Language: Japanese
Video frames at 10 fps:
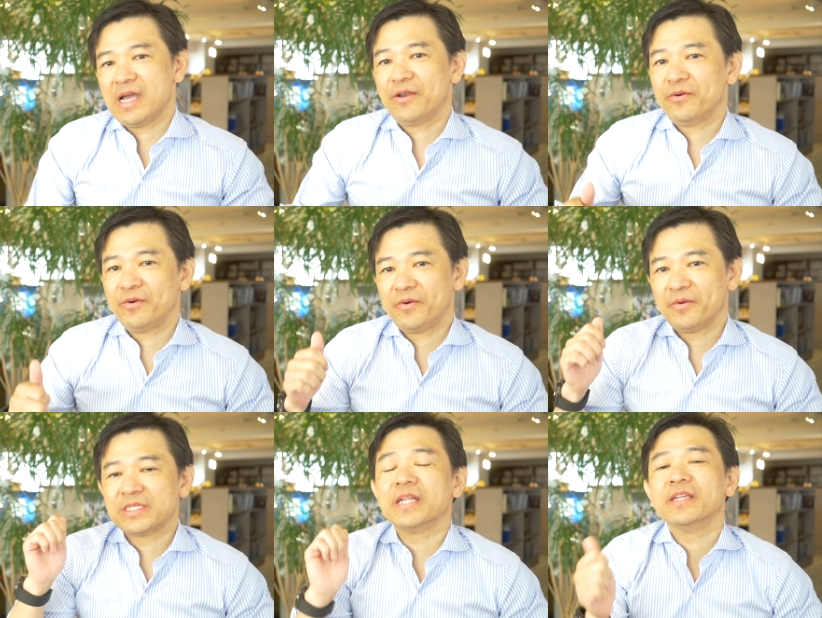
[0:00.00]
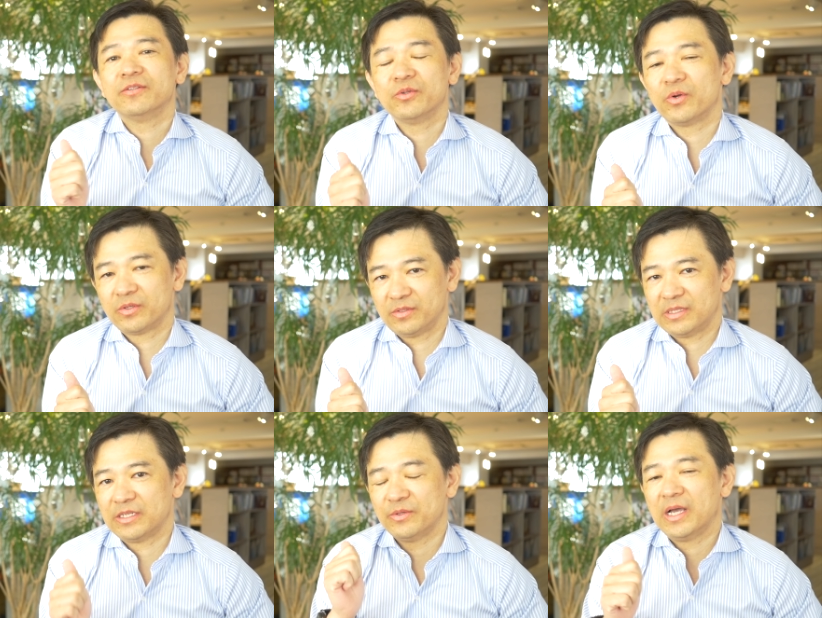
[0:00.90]
あのチャンネル登
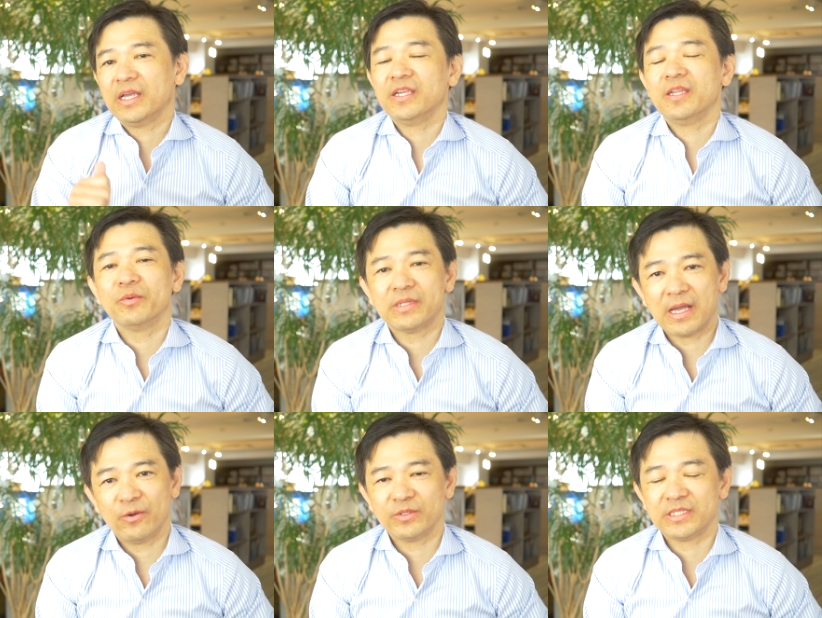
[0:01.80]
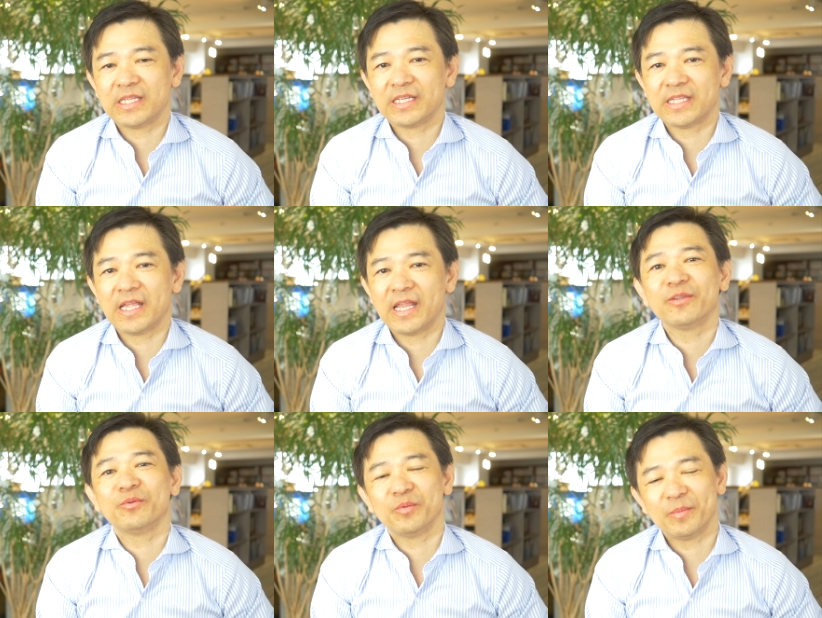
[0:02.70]
録あるいはいいねボタンを押していただきたいな
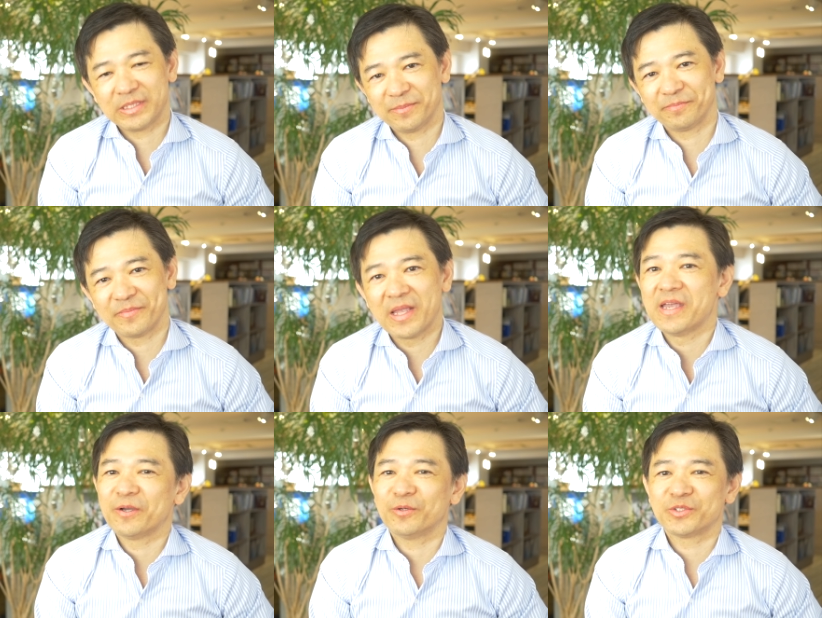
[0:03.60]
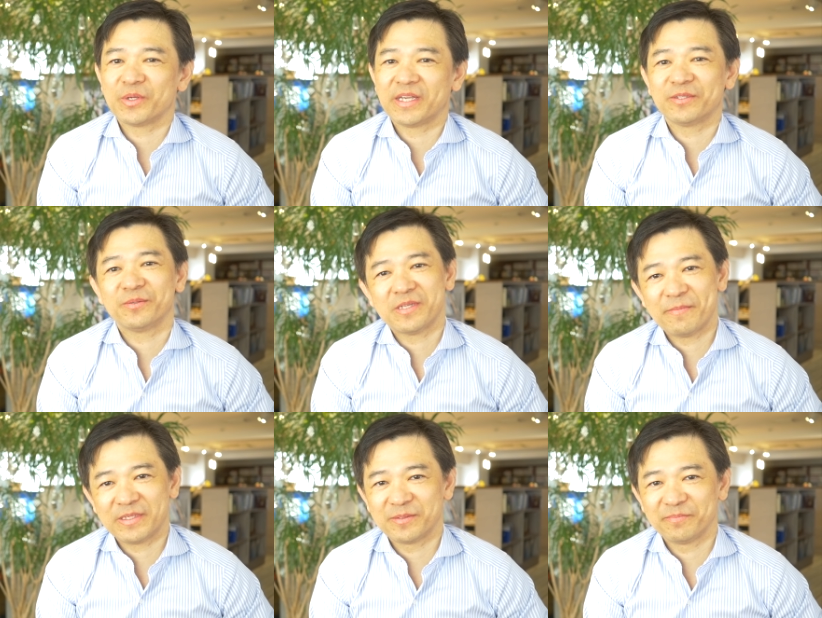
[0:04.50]
と思いますご視聴ありがとうござい
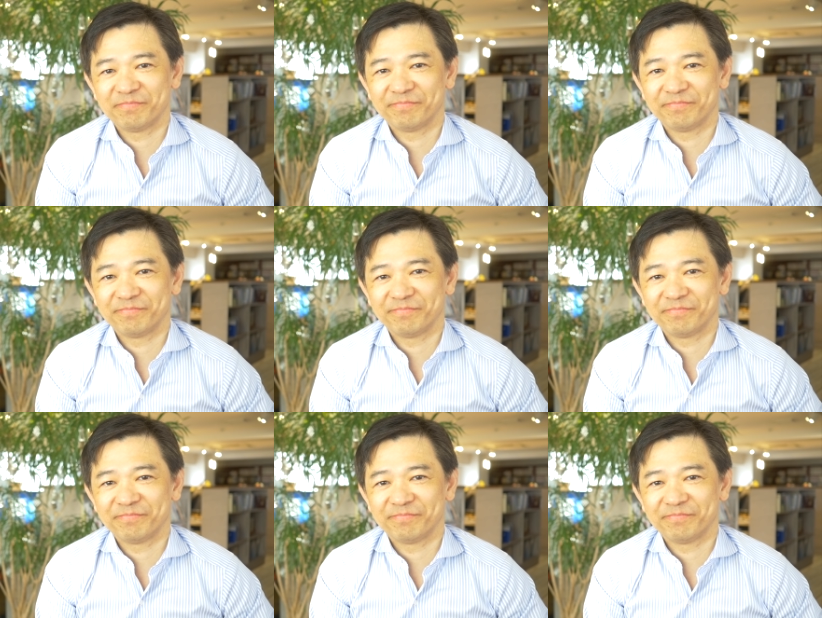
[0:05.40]
ます